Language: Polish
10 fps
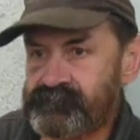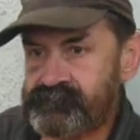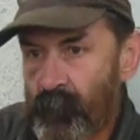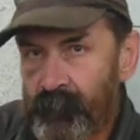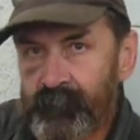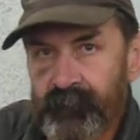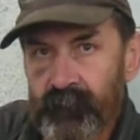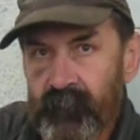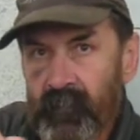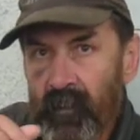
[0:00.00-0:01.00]
No ale on ci
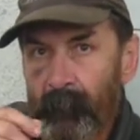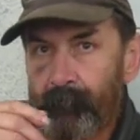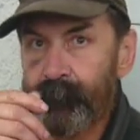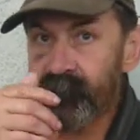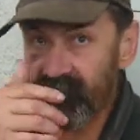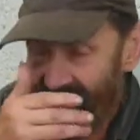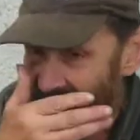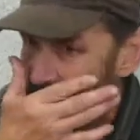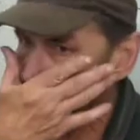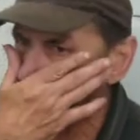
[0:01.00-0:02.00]
udostępni, czy to tak,
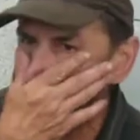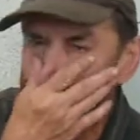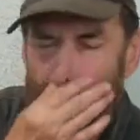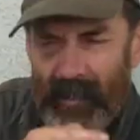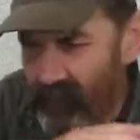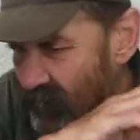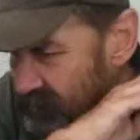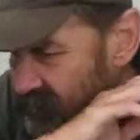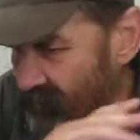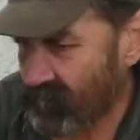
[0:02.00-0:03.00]
takie... Nie ma,
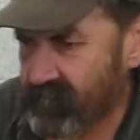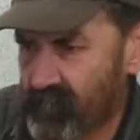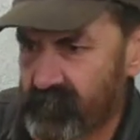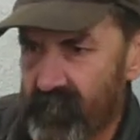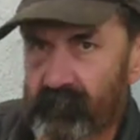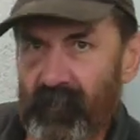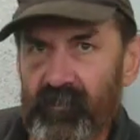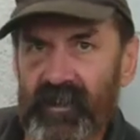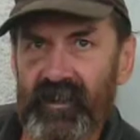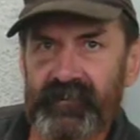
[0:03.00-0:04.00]
nie ma tylko jak
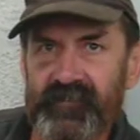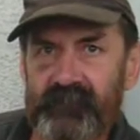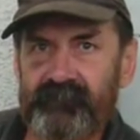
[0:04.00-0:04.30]
baba jedzie. No